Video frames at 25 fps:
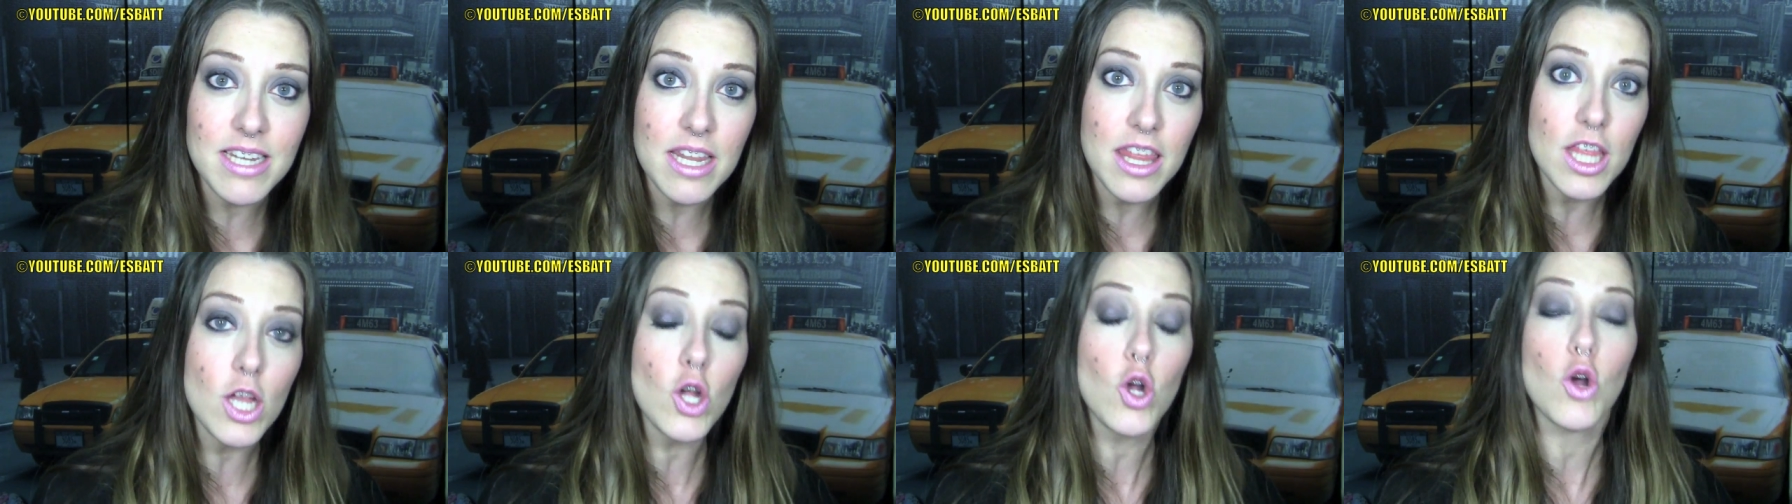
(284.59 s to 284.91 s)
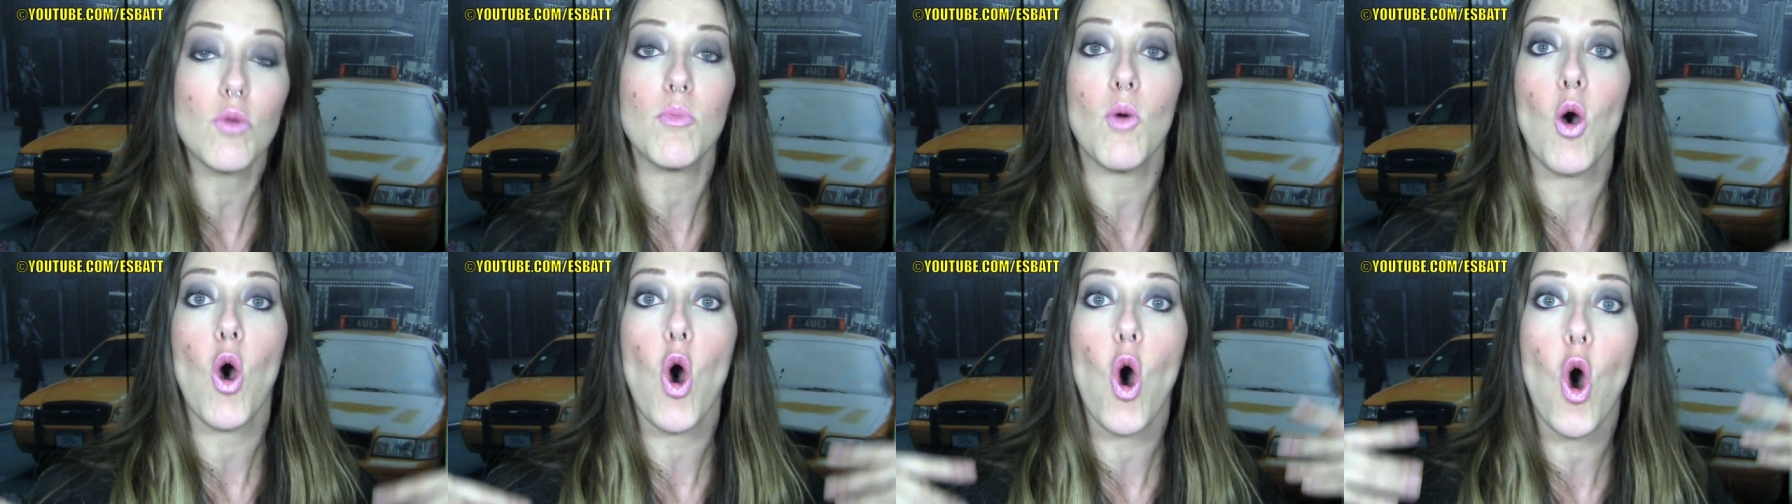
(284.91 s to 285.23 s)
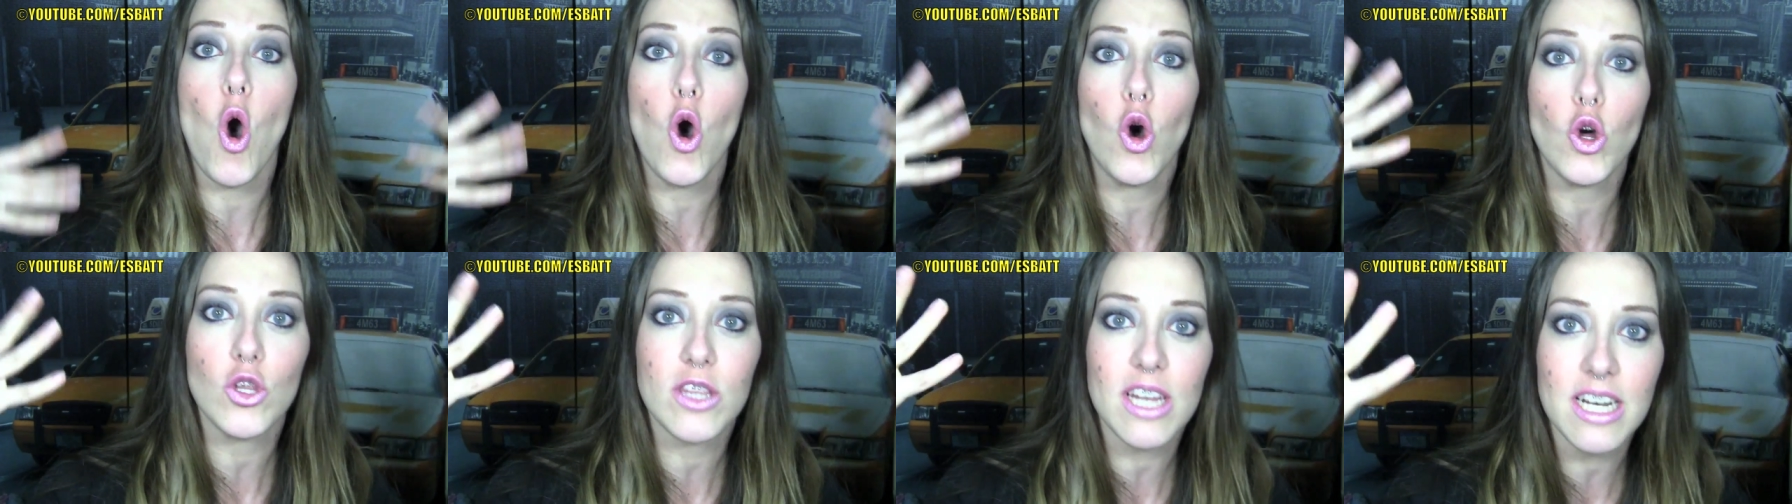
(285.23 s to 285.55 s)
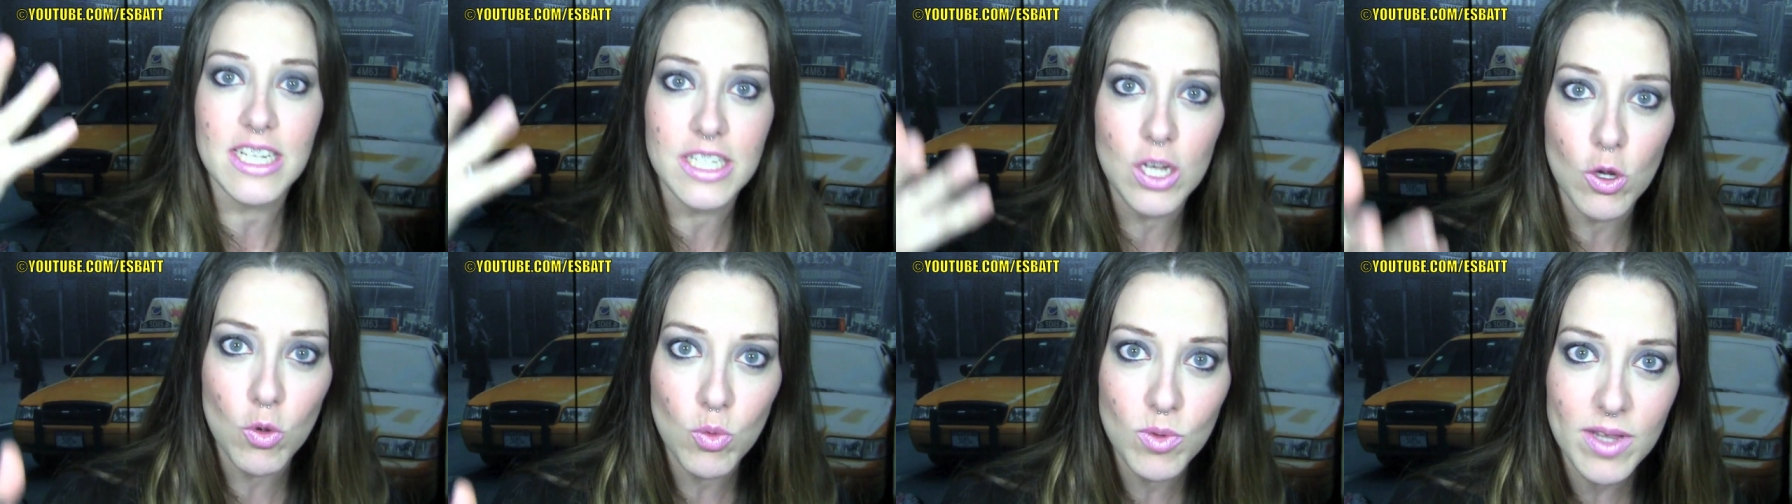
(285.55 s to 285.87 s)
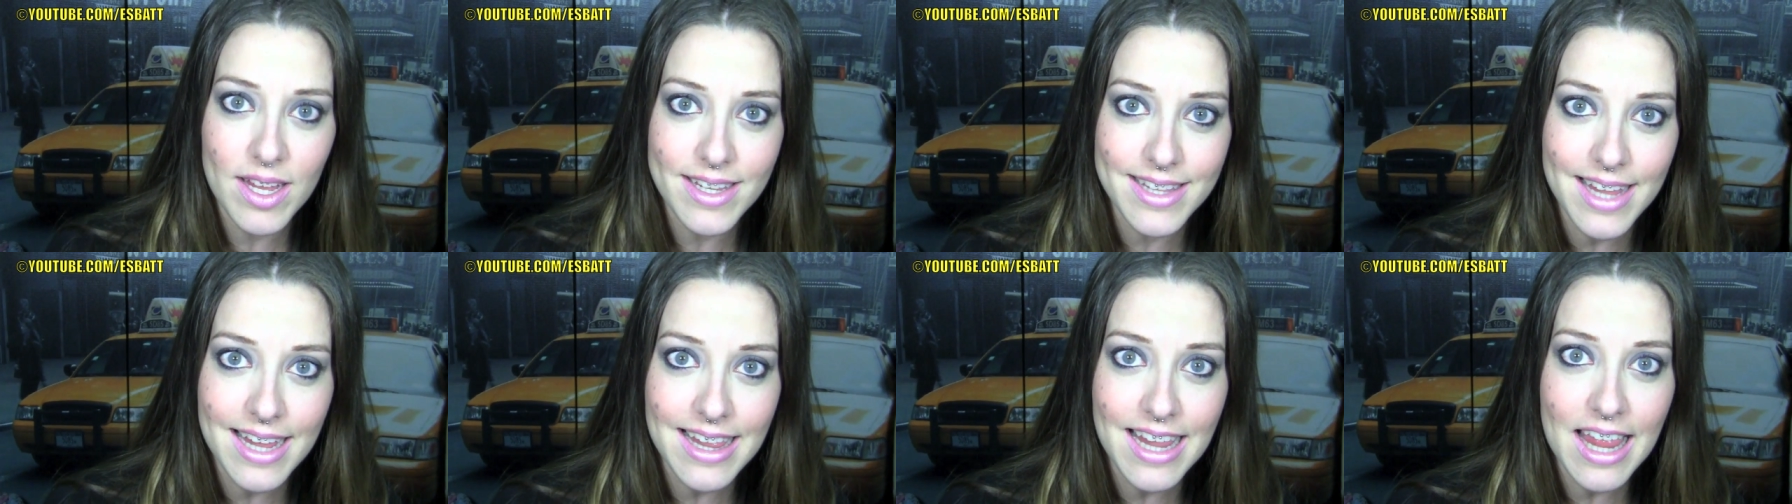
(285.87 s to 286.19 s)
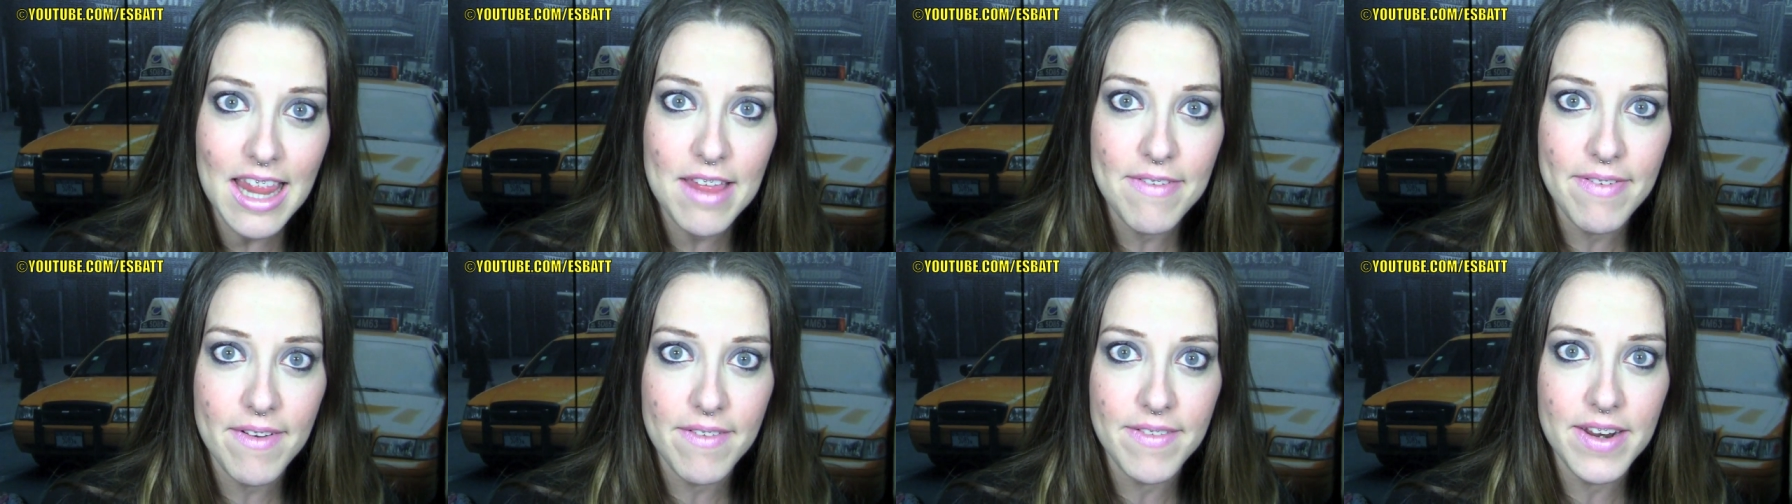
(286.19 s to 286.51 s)
hacen como otra segunda tanda
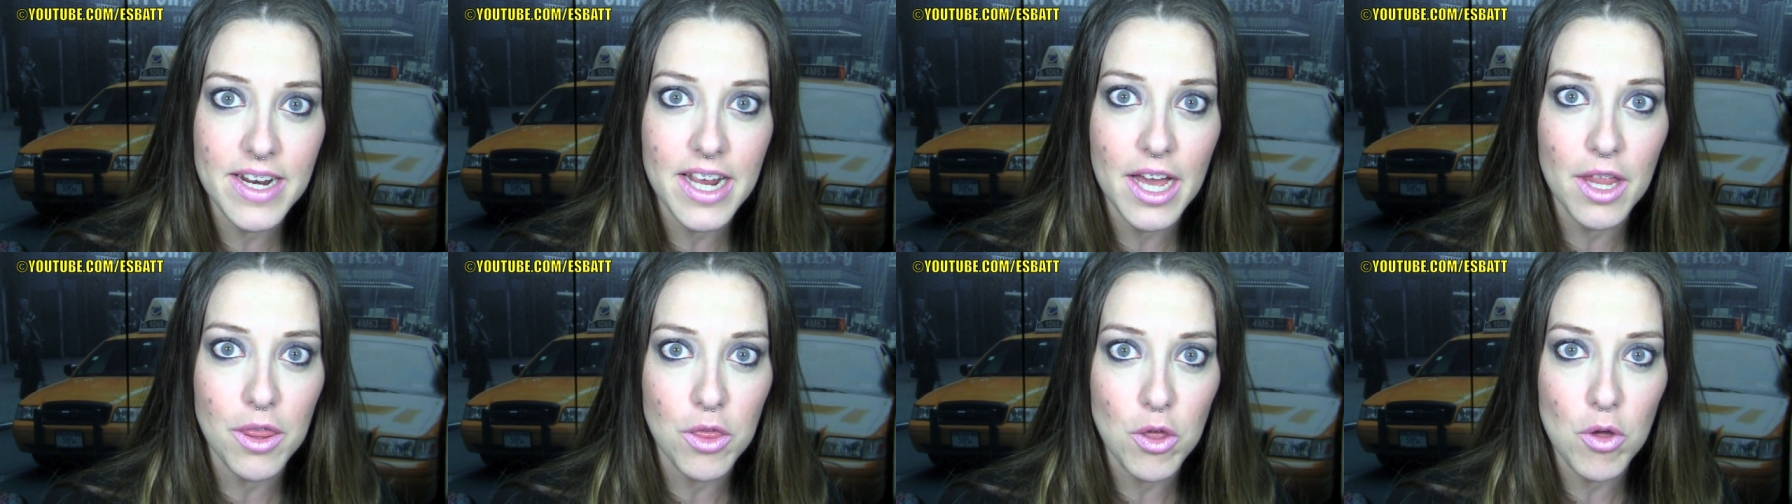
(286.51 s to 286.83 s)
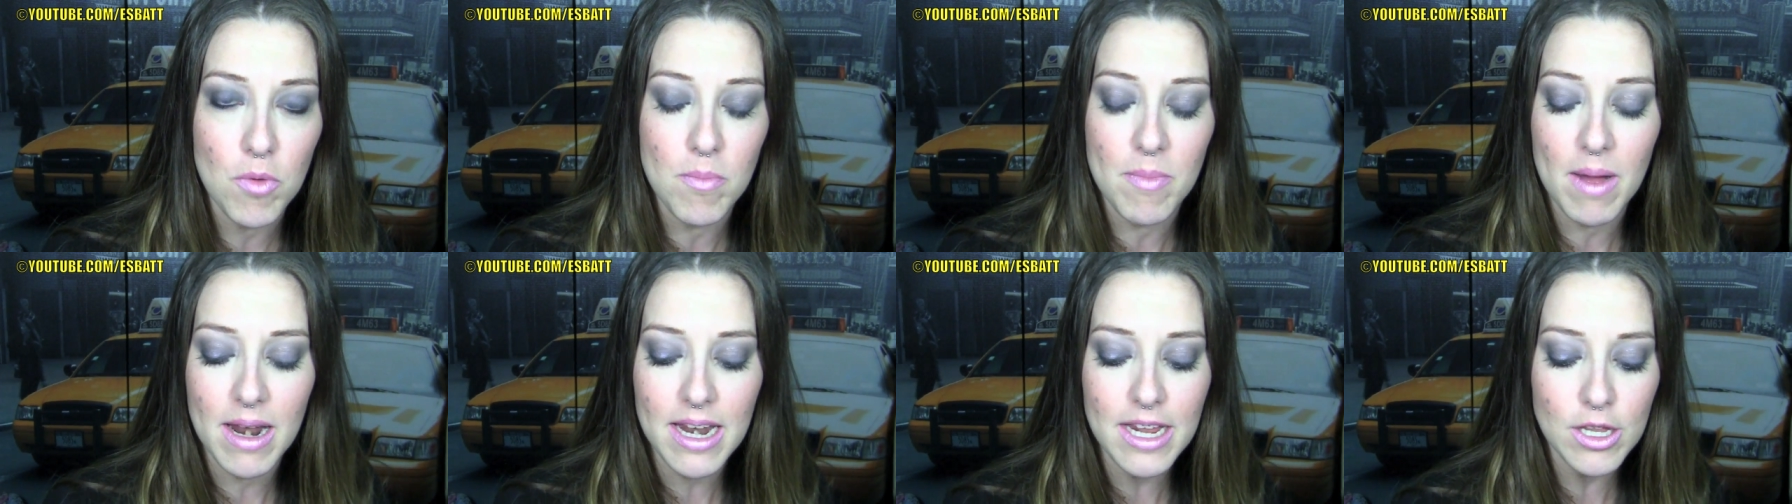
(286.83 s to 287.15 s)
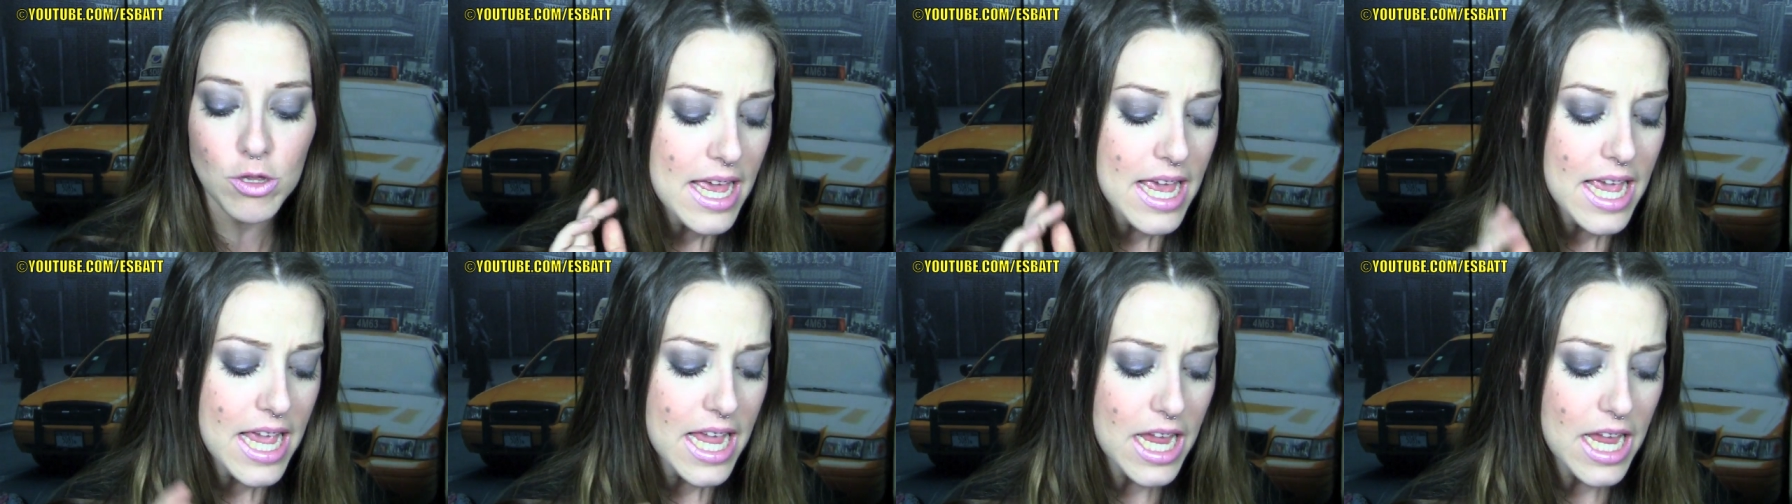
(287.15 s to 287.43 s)
de fabricación, ¿vale?